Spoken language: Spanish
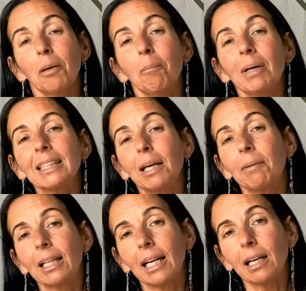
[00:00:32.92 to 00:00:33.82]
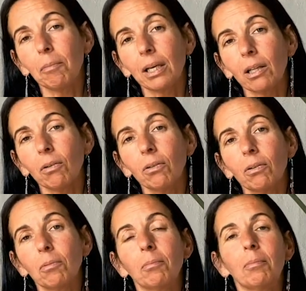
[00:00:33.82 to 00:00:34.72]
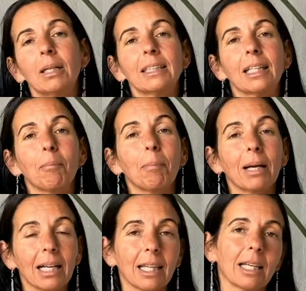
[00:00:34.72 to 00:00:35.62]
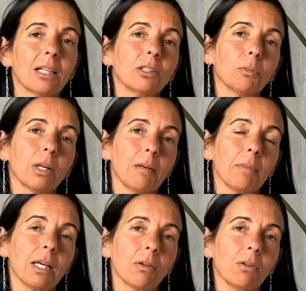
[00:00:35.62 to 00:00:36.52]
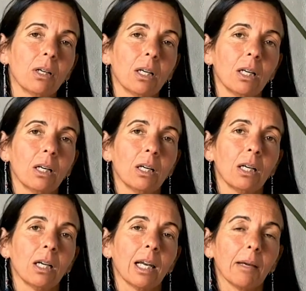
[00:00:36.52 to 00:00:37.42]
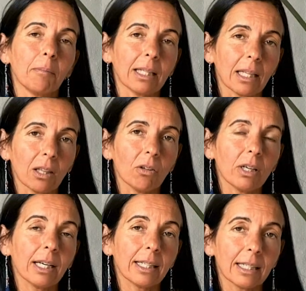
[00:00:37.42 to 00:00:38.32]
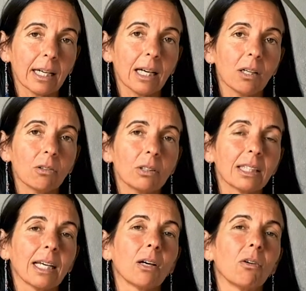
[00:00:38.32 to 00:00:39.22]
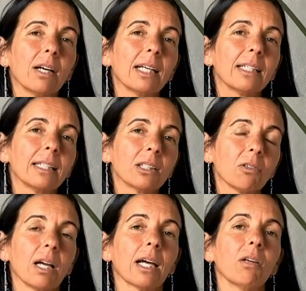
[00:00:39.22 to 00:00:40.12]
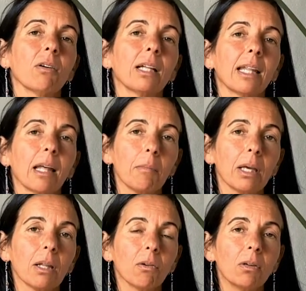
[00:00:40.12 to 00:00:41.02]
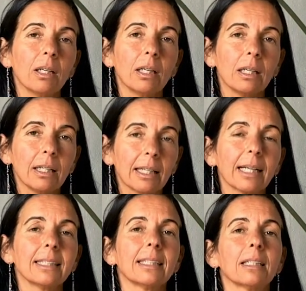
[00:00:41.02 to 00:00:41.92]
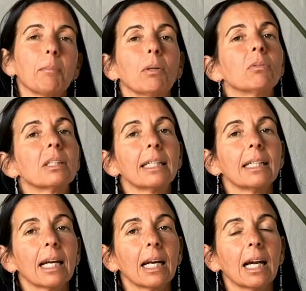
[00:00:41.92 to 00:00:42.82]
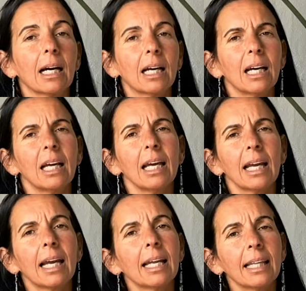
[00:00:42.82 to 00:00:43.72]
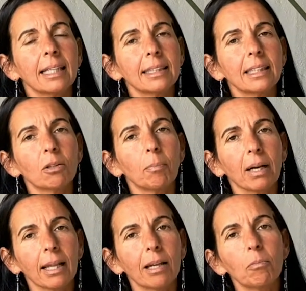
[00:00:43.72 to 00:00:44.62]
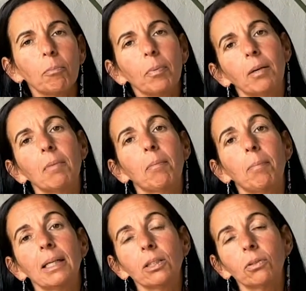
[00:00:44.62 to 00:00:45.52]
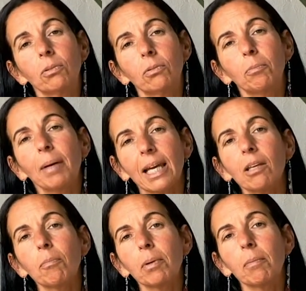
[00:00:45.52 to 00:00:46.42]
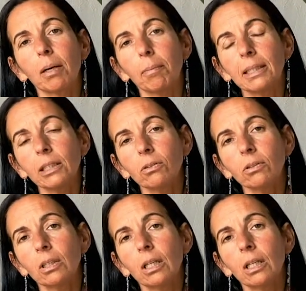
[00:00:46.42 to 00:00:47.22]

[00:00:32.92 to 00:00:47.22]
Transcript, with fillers: Más que evitar el miedo, más que paralizarnos por el miedo, la invitación que te traigo es que conectes con aquello que te da miedo y te hagas esta pregunta interna. ¿Qué necesito para dar un primer paso, un pequeño primer paso